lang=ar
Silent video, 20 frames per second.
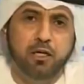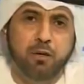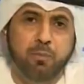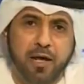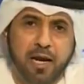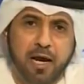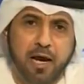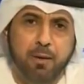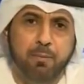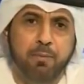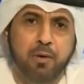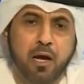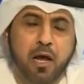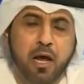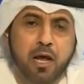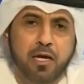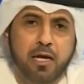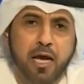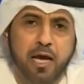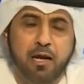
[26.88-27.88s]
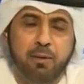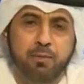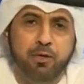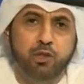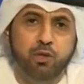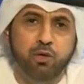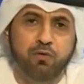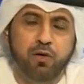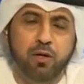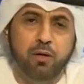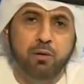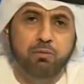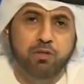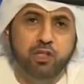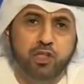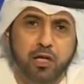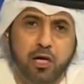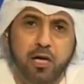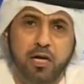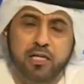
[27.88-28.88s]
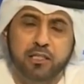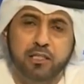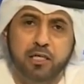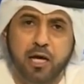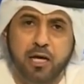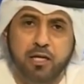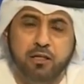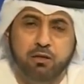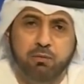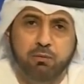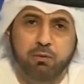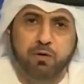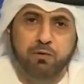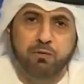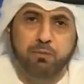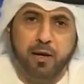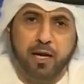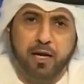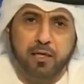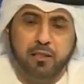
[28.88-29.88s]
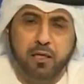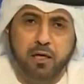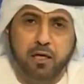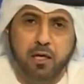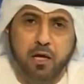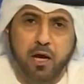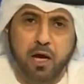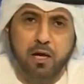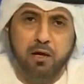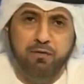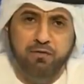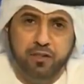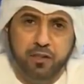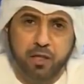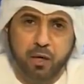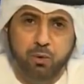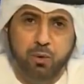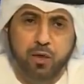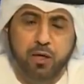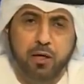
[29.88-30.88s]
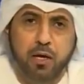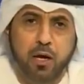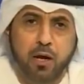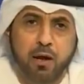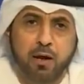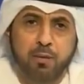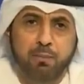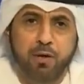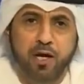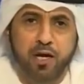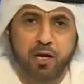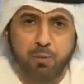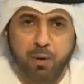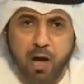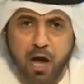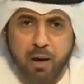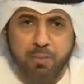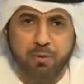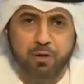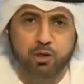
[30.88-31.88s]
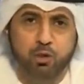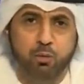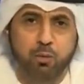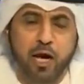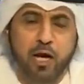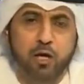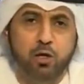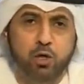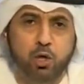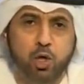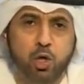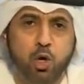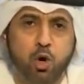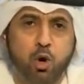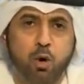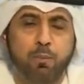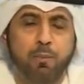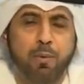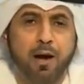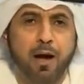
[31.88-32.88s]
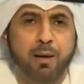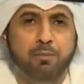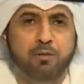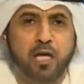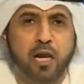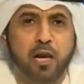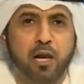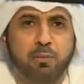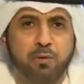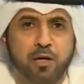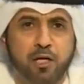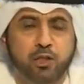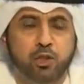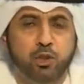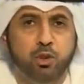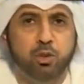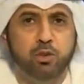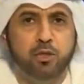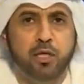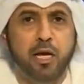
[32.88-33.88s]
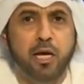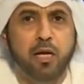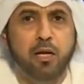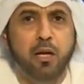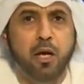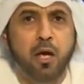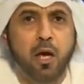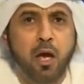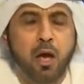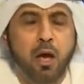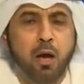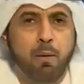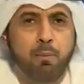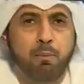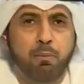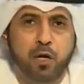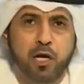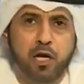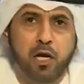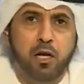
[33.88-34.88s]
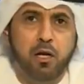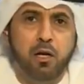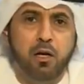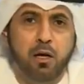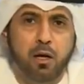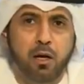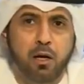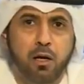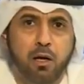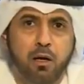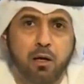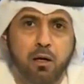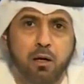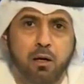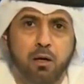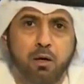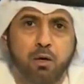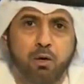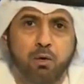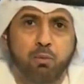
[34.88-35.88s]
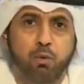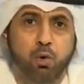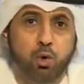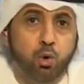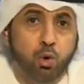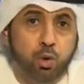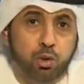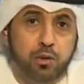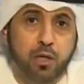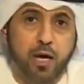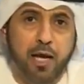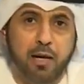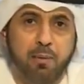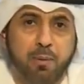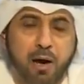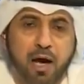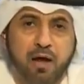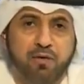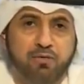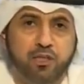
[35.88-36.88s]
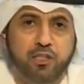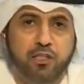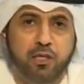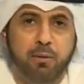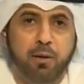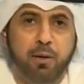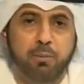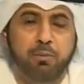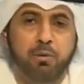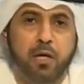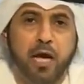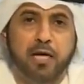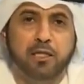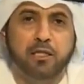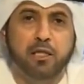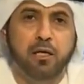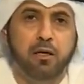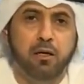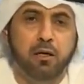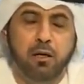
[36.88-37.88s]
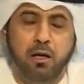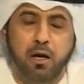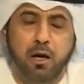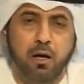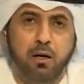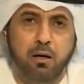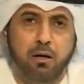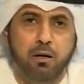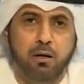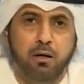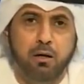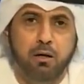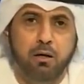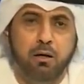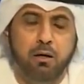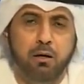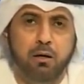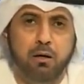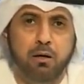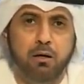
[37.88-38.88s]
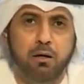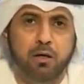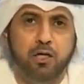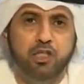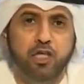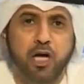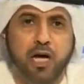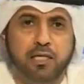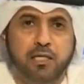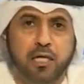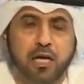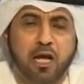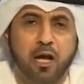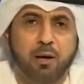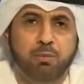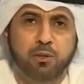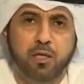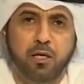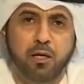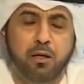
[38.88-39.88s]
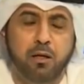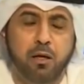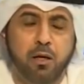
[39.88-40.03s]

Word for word: الملعب، يعني لما نشوف المشكله اللي صارت بمباراه الهلال اللي في الدوري بين مرابط ومايكون اليوم حمد الله بين الشوطين بكل آه، برود انا ما اعرف السبب يعطي آه، اشاره الكابتن